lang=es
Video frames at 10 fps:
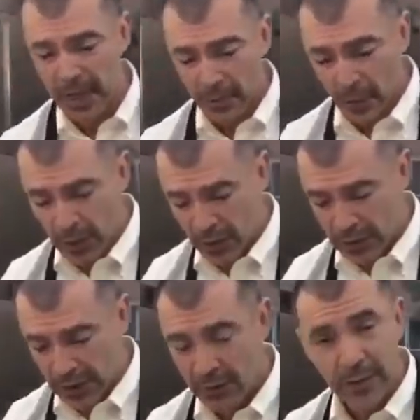Bueno,
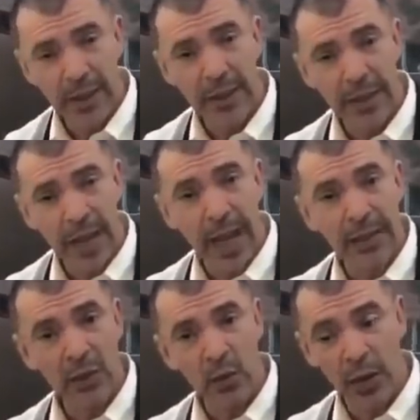tenemos harina,
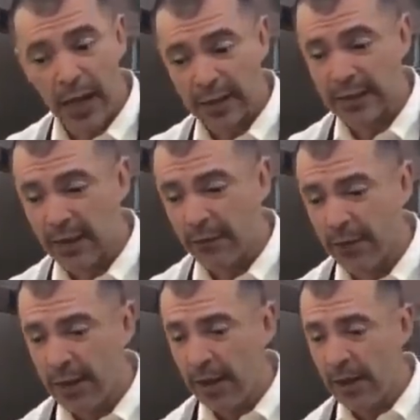azúcar, sal
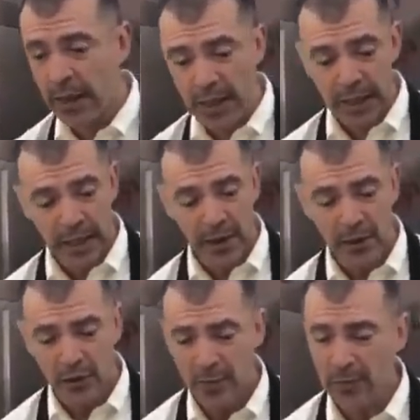fina y ahora
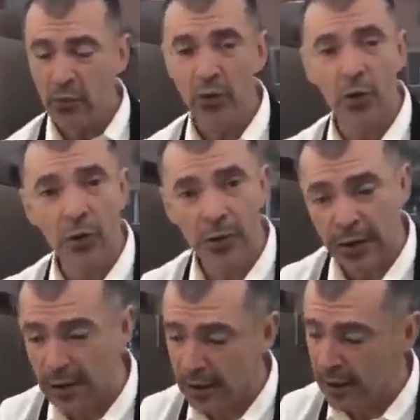nos vamos con los
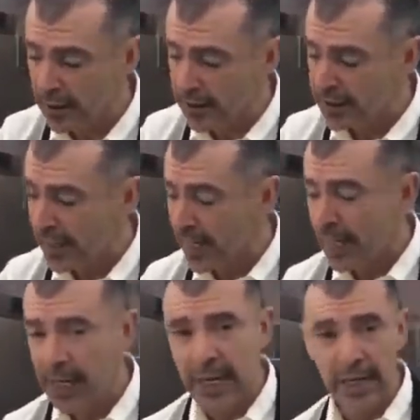ingredientes
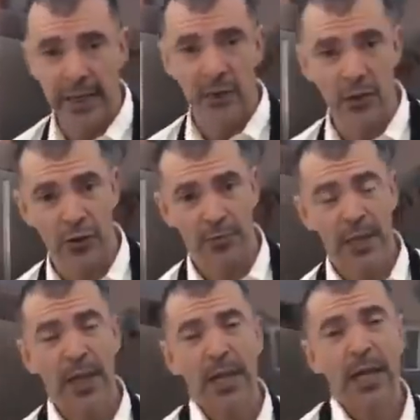líquidos.
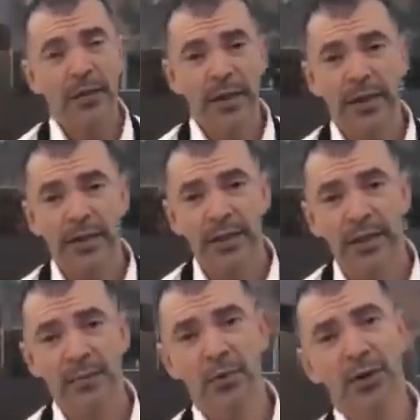Esta receta
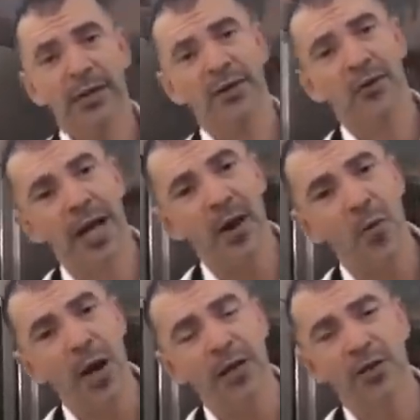se puede hacer con
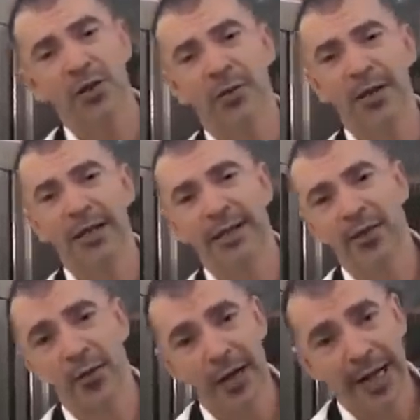agua, yo lo voy a hacer
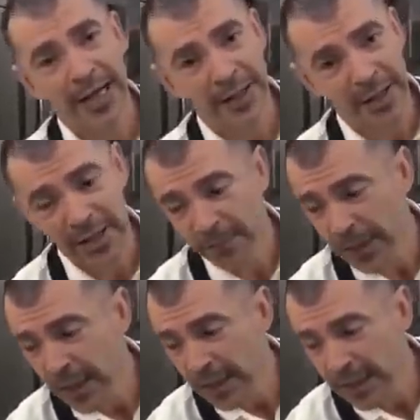con leche.
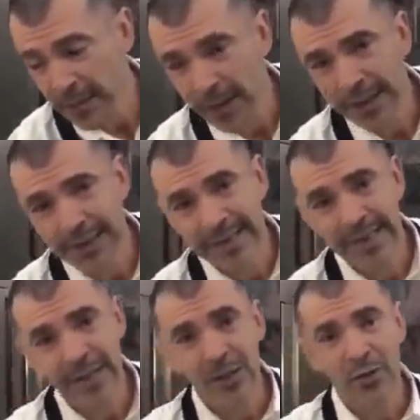Lleva
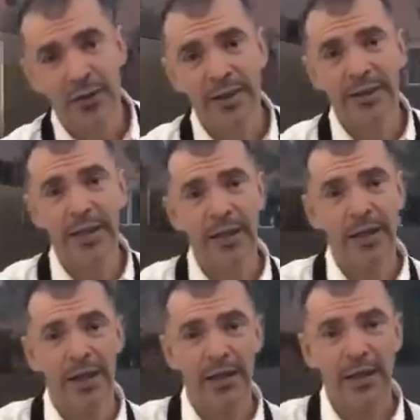
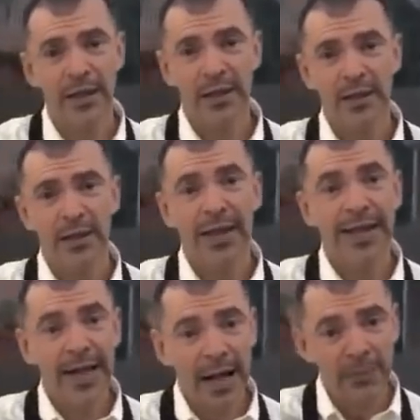160
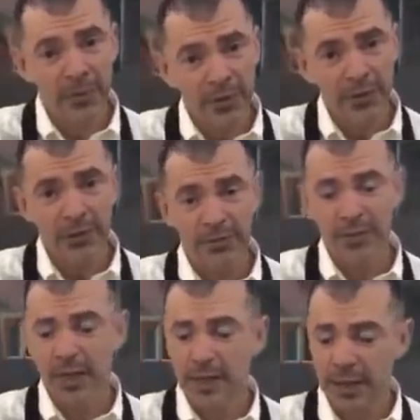gramos
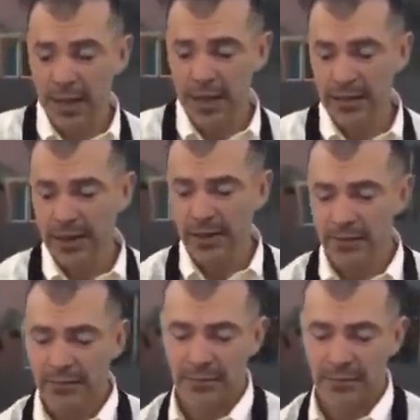de leche.